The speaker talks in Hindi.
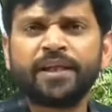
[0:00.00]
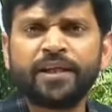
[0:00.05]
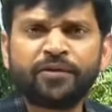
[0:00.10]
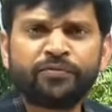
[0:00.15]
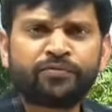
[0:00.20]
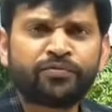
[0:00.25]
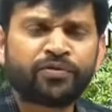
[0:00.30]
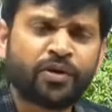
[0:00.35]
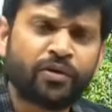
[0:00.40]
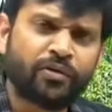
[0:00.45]

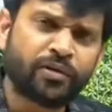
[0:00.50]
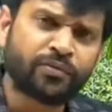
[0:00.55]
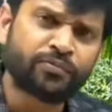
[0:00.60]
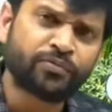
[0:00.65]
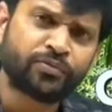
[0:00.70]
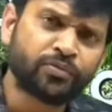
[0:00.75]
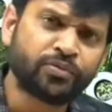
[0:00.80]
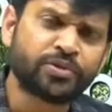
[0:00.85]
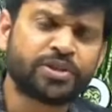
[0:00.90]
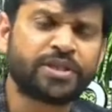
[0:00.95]
फ्लावर
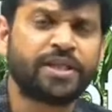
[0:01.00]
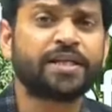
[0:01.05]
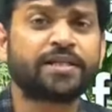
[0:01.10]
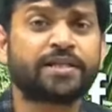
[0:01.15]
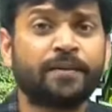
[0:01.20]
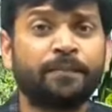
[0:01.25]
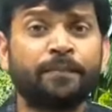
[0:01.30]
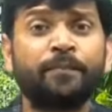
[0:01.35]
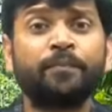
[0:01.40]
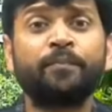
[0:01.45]
फ्रूट्स ये सब
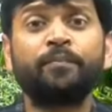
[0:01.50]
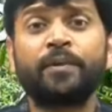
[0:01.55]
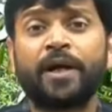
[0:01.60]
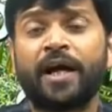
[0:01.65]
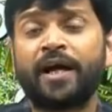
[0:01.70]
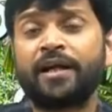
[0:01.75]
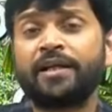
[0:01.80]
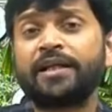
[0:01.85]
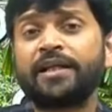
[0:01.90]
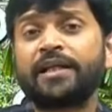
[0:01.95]

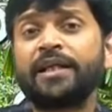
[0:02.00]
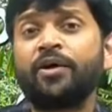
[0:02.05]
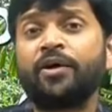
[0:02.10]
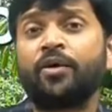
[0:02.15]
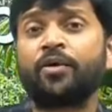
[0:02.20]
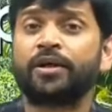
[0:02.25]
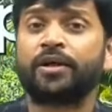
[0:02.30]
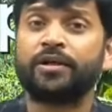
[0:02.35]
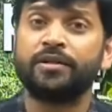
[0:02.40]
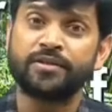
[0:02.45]
प्लांट के
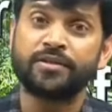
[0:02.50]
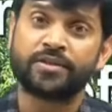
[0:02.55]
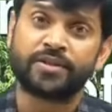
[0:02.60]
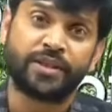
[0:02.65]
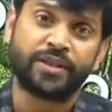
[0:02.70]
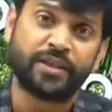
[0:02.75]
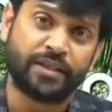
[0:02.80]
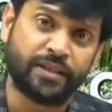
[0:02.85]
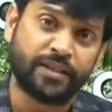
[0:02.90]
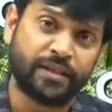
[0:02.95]
ऑर्गन्स हैं
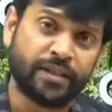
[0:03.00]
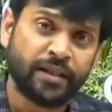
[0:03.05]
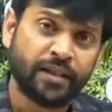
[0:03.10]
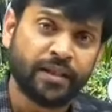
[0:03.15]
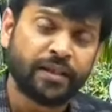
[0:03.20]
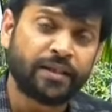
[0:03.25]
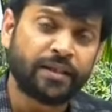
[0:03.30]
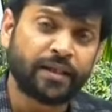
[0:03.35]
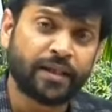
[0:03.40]
ठीक है ना